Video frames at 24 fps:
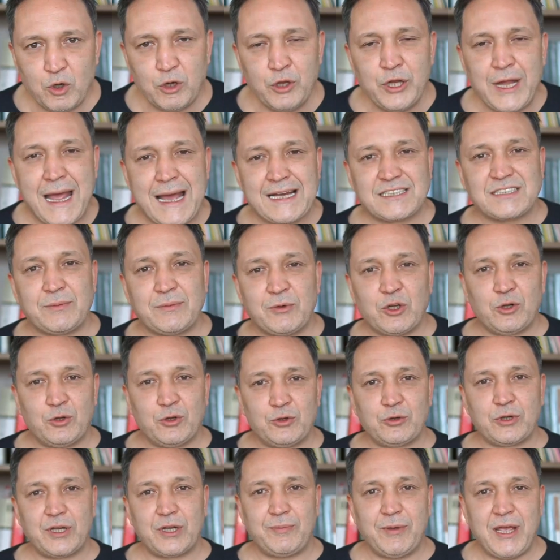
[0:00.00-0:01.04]
Bugün her zaman
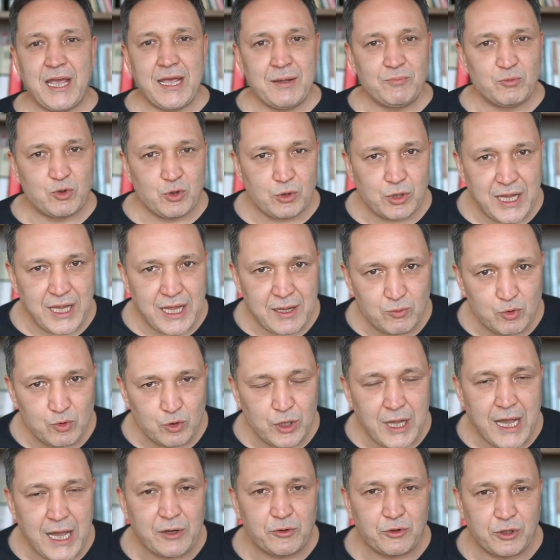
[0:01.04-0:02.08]
olduğu gibi hem Türkiye hem
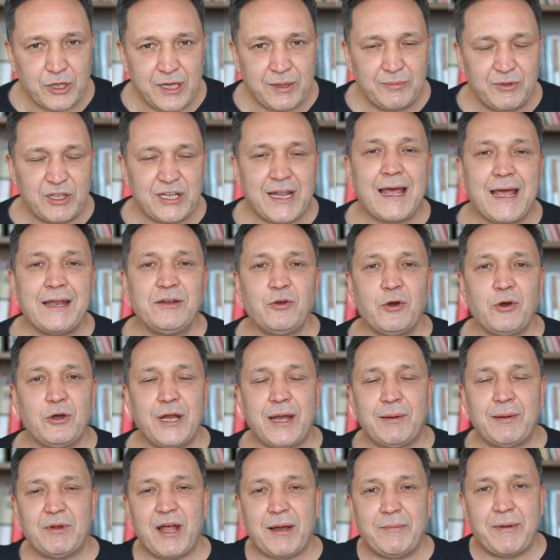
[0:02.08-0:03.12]
dünya gündeminden
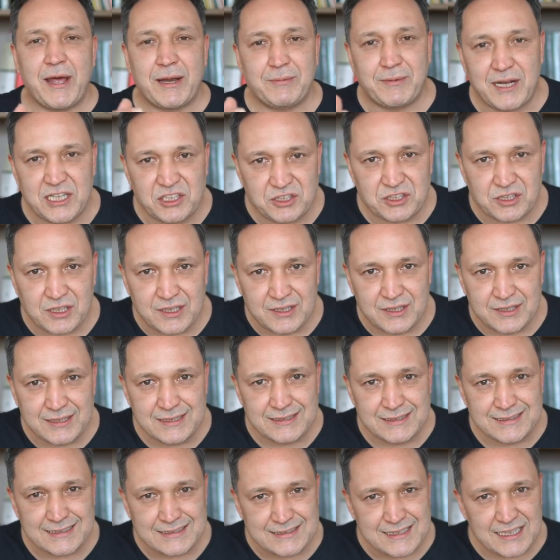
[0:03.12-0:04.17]
önemli haber
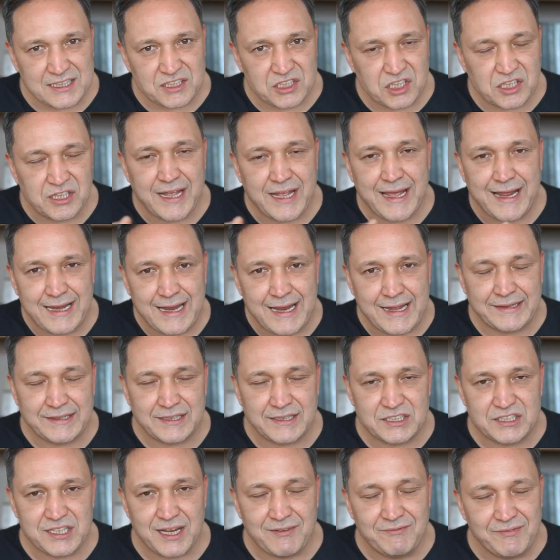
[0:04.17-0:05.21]
başlıklarını sizler için
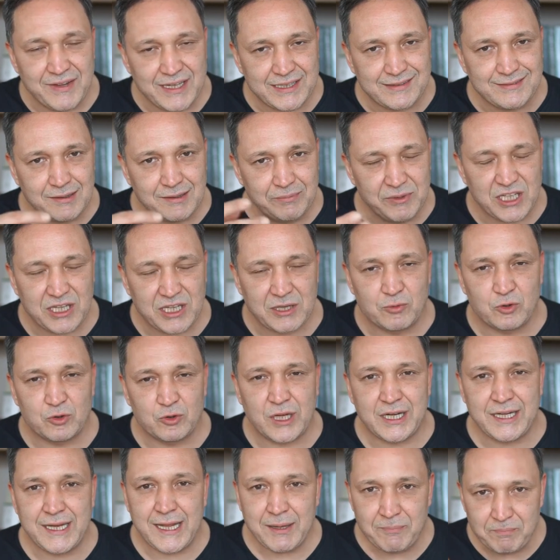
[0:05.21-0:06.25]
değerlendireceğim ve tabii ki
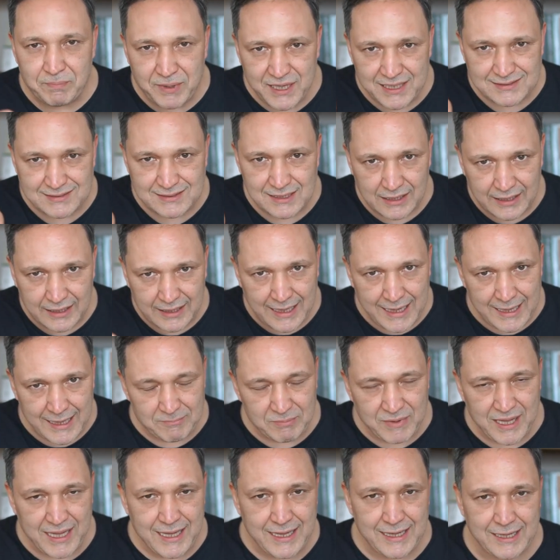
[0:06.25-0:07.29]
bunların hem piyasalara
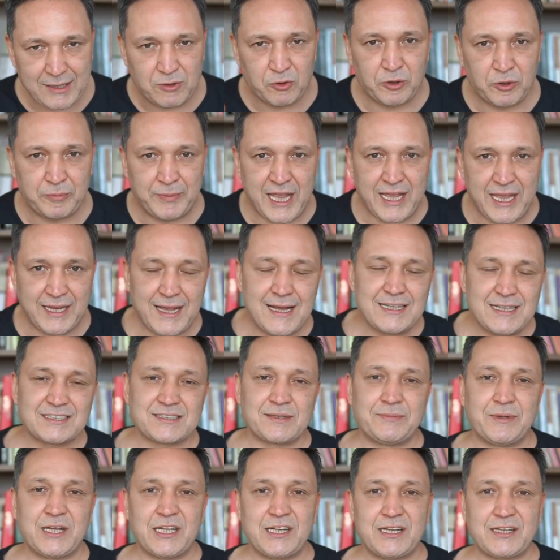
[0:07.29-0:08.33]
hem de ekonomiye
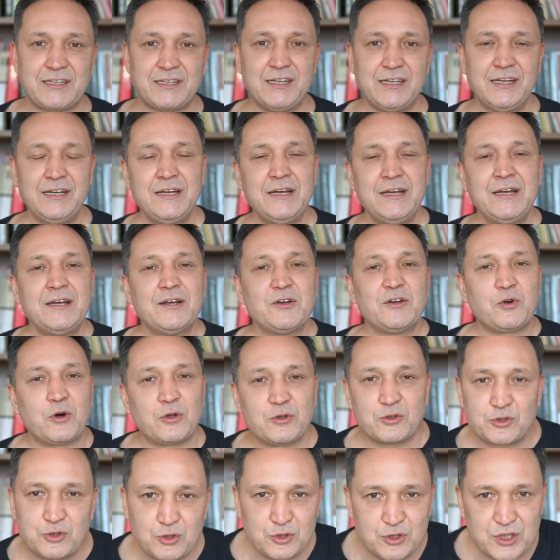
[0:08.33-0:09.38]
yansımalarını
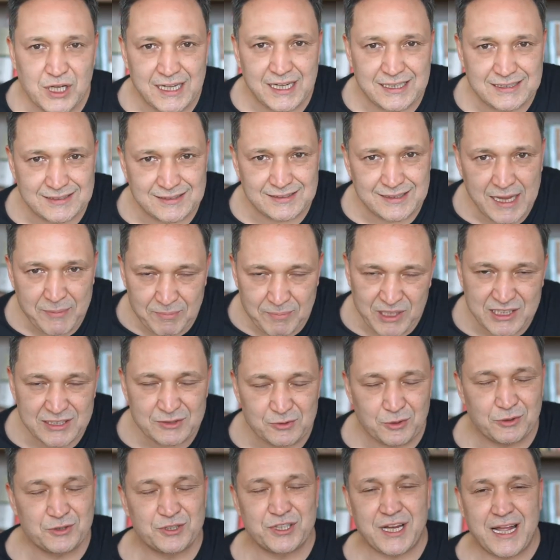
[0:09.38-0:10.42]
konuşacağız.
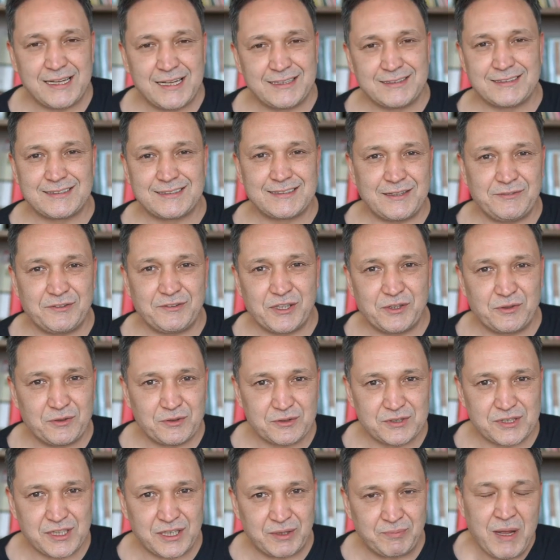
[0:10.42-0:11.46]
Hepiniz hoş geldiniz sevgili
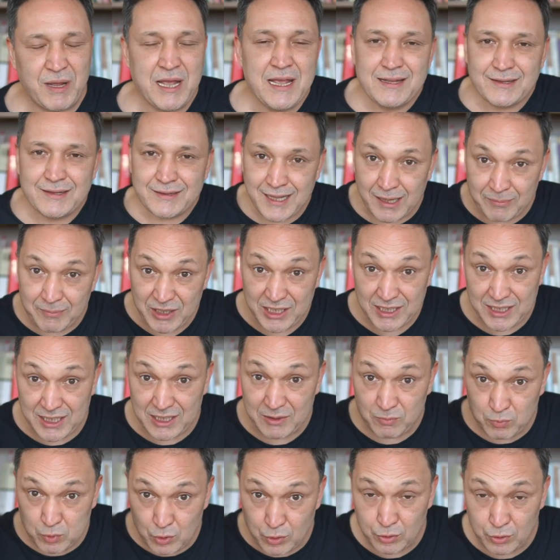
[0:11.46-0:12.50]
dostlarım. Tabii
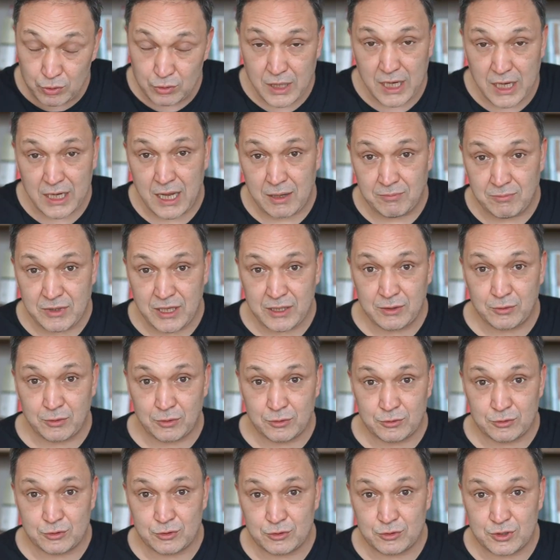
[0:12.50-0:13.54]
ki bugün rakamları
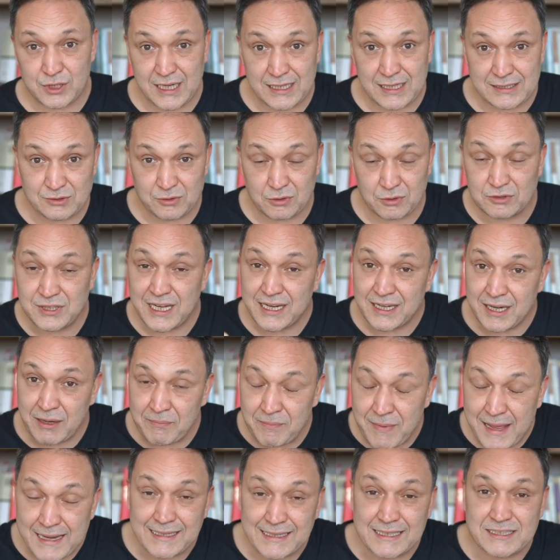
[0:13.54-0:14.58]
konuşacağız. Özellikle
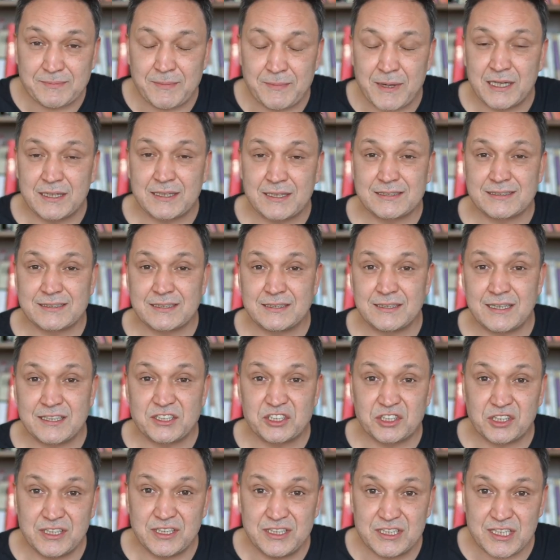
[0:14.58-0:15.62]
Merkez Bankası'nın
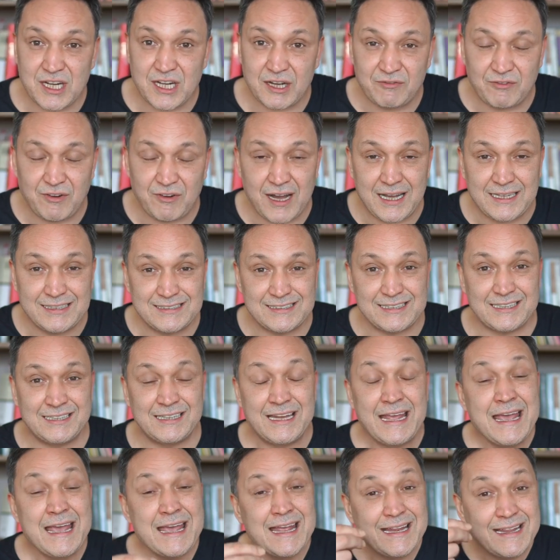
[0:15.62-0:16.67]
açıklayacağı
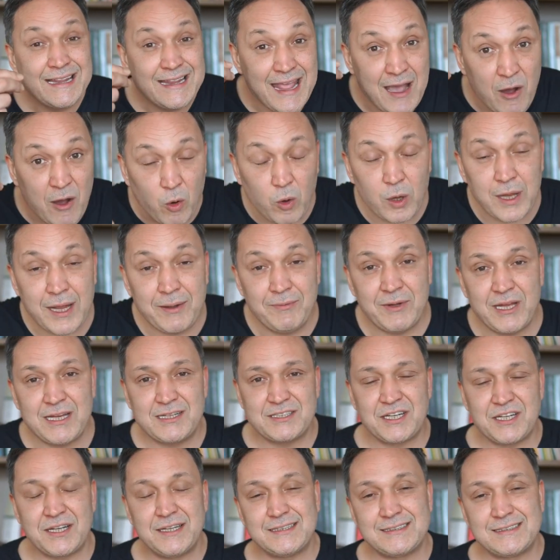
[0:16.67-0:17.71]
faizin ne
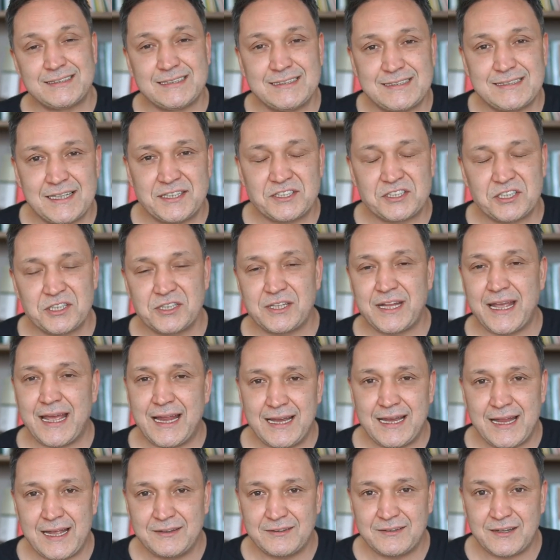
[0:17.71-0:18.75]
olabileceğini sizler için
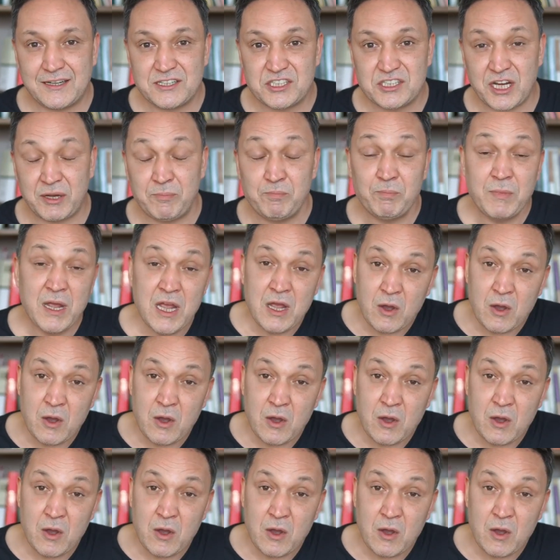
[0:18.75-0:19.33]
değerlendireceğim.